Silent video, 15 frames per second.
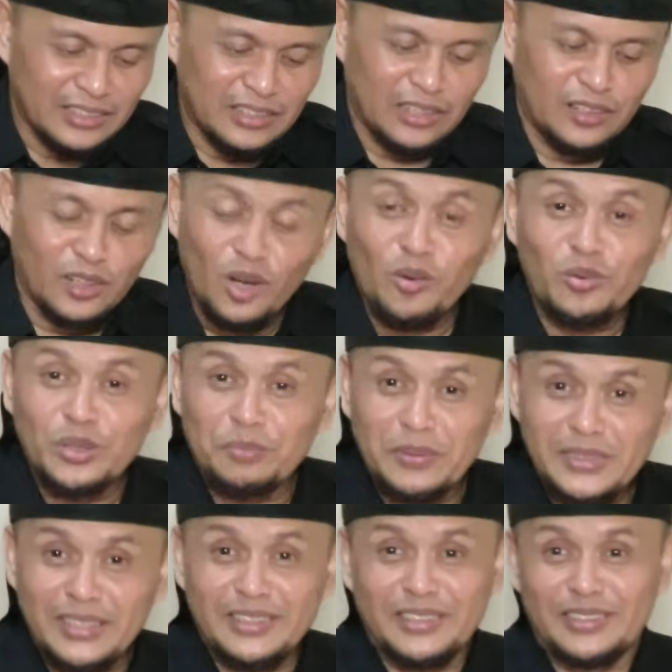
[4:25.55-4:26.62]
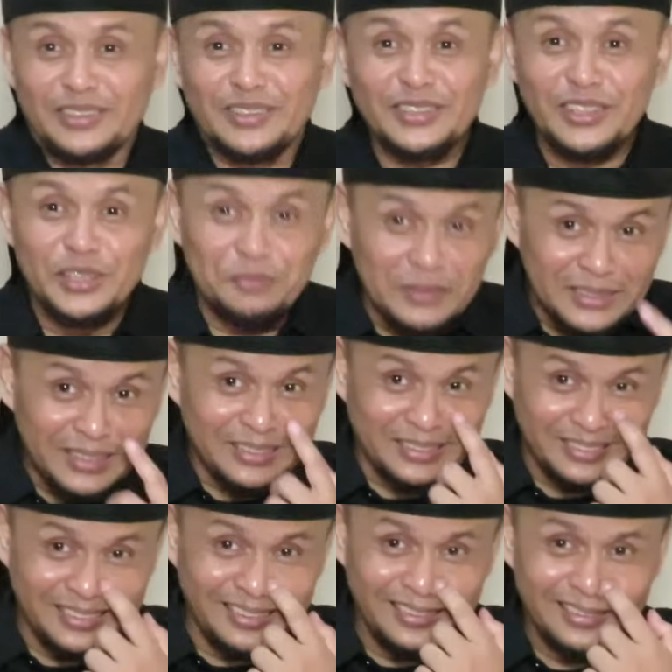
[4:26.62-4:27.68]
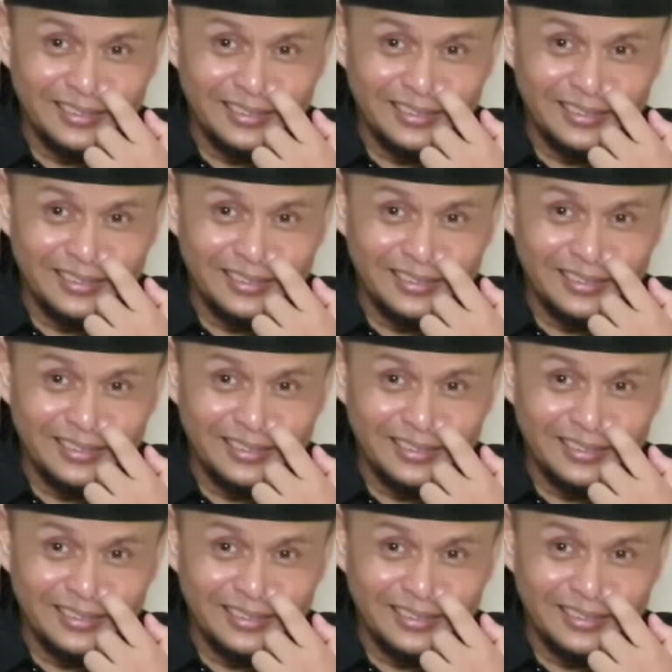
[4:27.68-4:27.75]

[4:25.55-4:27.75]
dan kau dipecat katanya. Kita dipecat katanya.